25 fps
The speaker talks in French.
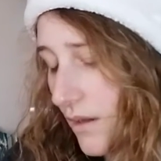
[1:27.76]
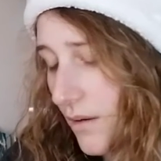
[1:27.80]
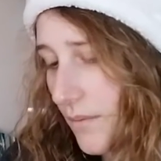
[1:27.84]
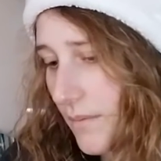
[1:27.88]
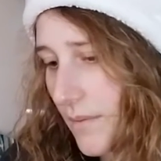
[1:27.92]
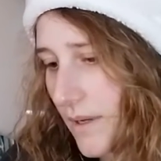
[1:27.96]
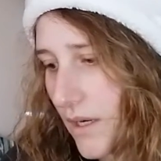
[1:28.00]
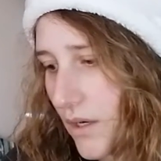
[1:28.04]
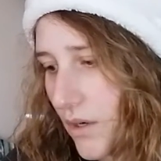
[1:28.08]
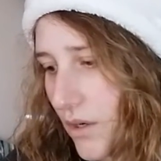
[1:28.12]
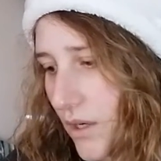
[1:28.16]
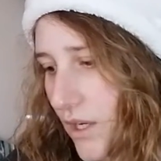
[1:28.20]

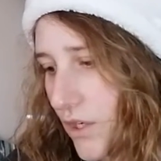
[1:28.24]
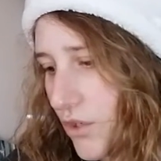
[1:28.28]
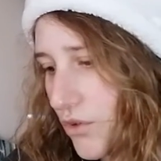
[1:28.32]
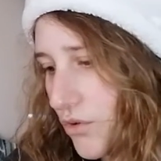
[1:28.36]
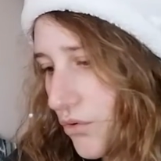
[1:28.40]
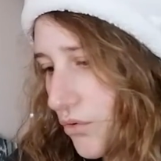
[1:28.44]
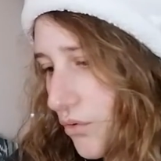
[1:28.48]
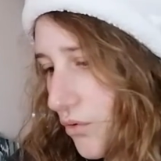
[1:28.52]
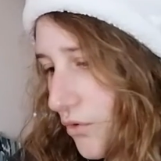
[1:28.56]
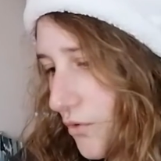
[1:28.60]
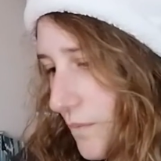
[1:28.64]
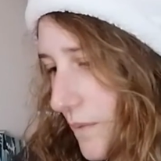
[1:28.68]
Bah, alors là, je ne
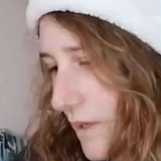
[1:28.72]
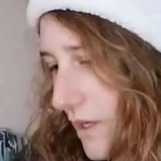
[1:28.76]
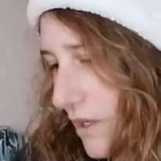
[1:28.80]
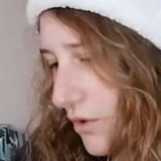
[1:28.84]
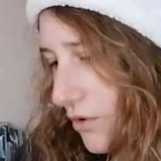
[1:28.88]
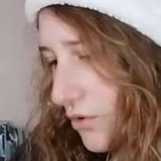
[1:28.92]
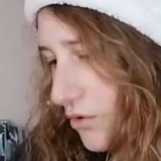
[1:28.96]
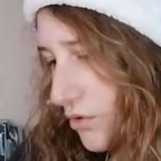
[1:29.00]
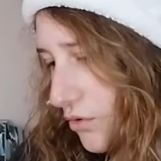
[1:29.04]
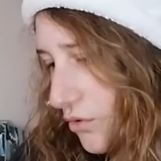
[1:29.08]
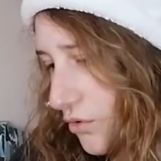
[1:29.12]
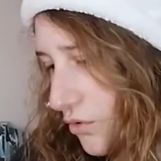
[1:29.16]
trouve pas
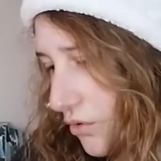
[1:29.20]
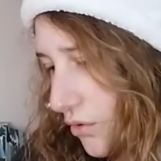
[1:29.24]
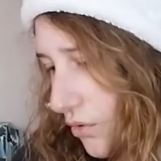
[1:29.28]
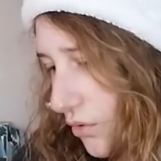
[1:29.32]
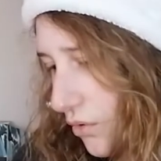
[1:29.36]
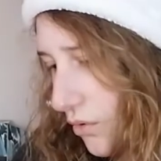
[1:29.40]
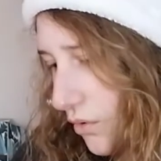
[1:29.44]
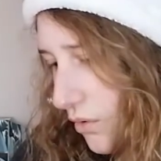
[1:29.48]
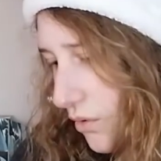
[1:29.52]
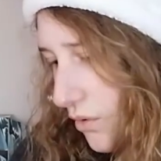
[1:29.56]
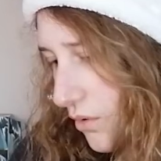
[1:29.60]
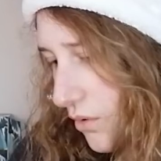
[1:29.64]
l'œil de
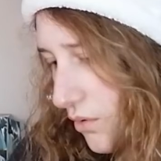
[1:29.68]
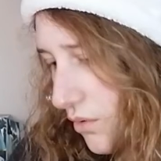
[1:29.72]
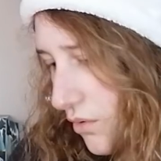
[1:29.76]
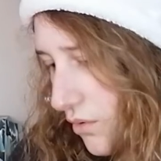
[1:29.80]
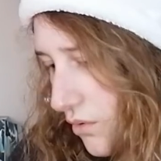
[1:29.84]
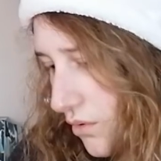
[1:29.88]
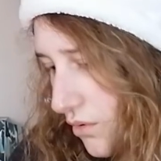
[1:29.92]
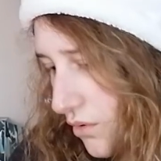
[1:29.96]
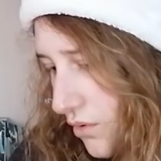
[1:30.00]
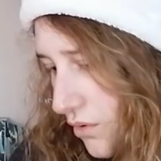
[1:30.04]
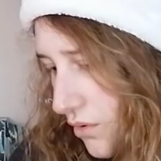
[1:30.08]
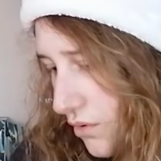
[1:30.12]
taureau.
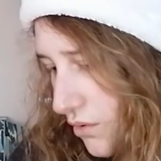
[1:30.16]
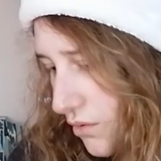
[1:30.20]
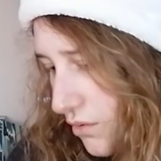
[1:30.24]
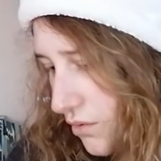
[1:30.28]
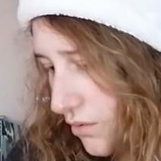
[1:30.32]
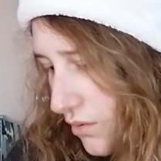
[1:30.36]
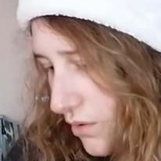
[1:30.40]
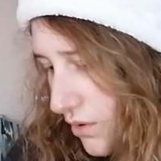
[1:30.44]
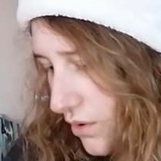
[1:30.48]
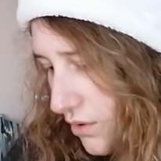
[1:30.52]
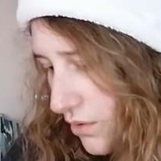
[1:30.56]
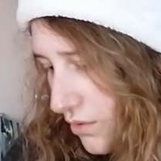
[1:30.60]

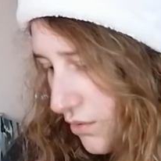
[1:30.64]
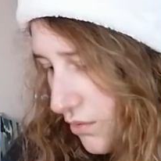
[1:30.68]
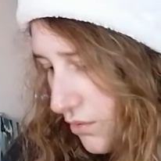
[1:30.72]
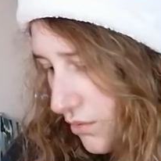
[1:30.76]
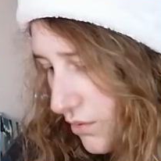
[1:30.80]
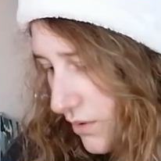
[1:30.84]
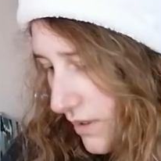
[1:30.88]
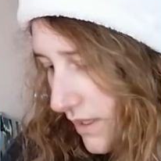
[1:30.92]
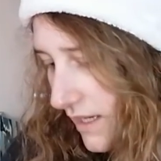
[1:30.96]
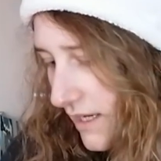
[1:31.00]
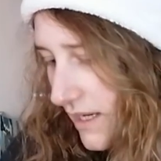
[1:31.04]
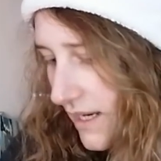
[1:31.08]

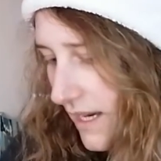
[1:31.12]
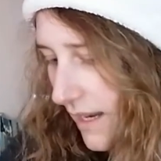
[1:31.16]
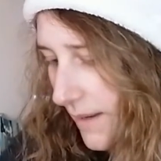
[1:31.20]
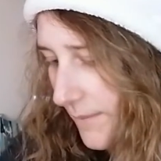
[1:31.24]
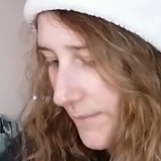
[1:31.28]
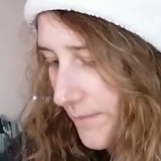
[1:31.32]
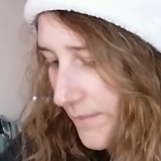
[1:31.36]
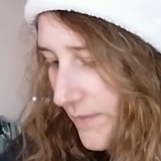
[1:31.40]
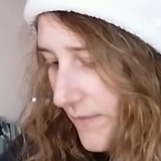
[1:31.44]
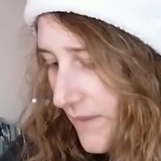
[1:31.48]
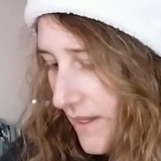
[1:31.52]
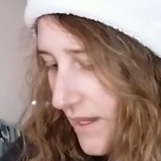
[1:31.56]

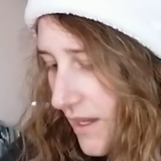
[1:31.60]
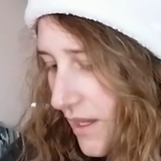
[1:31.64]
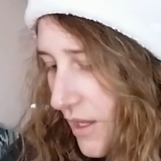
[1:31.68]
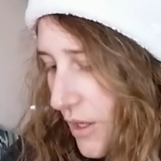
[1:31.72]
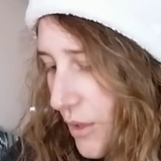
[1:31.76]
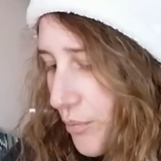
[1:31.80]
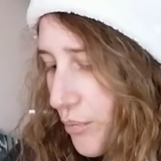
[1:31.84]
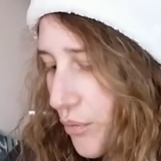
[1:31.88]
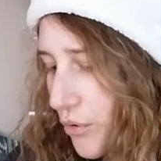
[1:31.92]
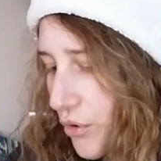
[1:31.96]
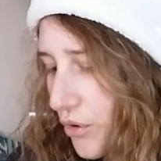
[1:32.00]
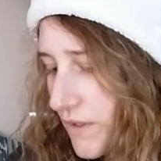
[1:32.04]
Là.
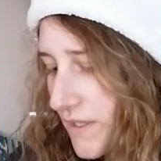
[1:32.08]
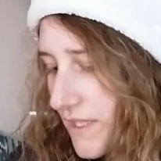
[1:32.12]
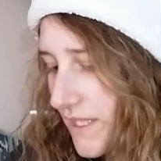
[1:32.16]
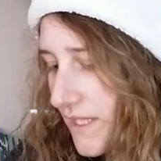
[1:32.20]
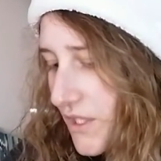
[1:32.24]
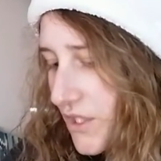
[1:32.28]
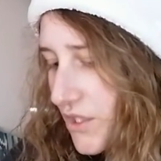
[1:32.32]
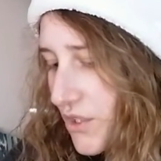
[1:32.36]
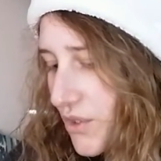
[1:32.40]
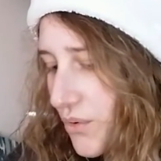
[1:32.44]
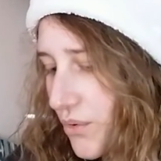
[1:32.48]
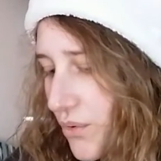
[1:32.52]

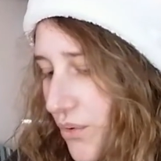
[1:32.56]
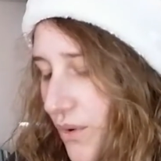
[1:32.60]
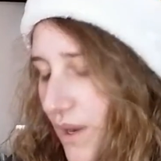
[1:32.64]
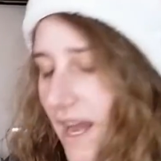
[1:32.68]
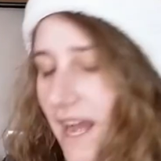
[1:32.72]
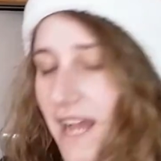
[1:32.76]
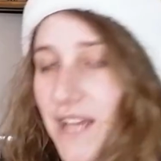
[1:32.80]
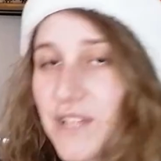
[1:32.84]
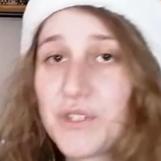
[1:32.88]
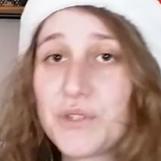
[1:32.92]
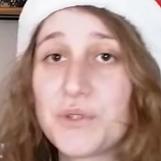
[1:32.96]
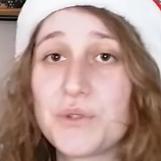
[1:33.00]
Protection,
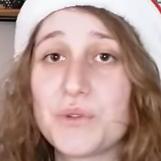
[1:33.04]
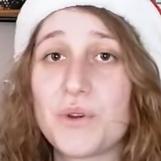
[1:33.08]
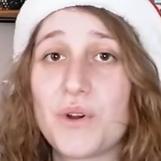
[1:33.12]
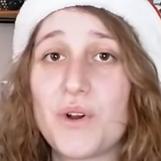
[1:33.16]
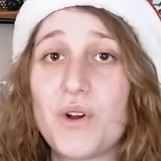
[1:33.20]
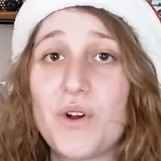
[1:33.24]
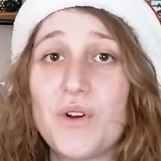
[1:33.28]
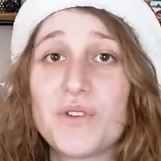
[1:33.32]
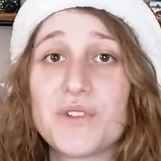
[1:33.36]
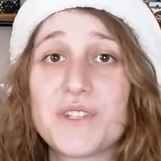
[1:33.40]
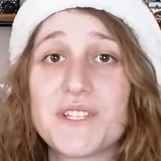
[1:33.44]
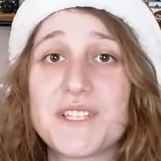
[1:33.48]

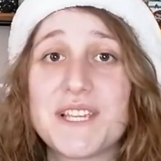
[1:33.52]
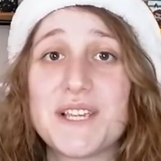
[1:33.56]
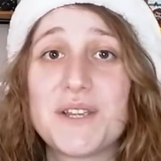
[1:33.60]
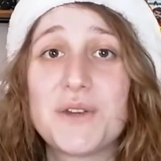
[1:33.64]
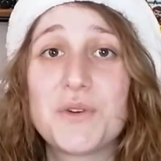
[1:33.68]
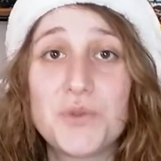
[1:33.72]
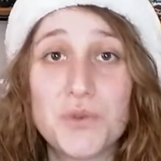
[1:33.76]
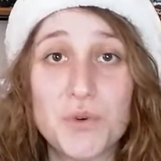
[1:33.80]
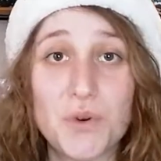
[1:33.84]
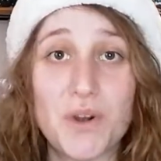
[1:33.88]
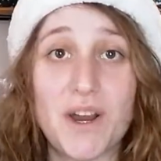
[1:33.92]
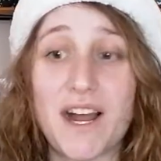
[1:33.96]
assurance et
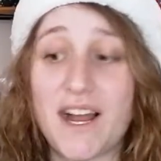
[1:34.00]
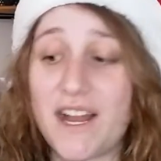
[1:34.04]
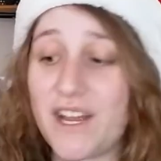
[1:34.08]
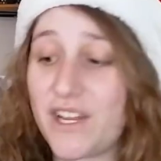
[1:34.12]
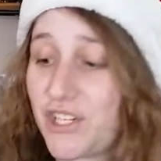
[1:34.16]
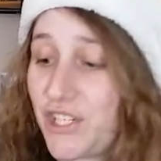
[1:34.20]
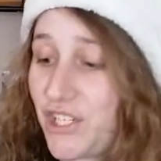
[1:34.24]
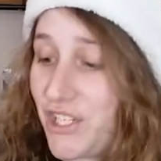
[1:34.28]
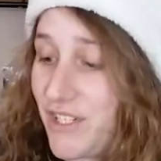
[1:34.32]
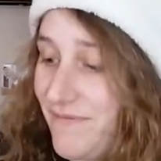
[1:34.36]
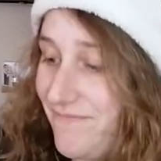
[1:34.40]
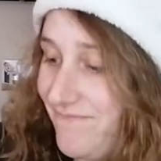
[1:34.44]

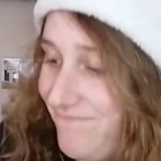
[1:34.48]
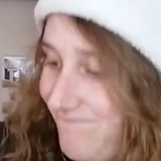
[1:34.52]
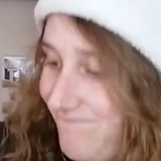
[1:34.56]
courage.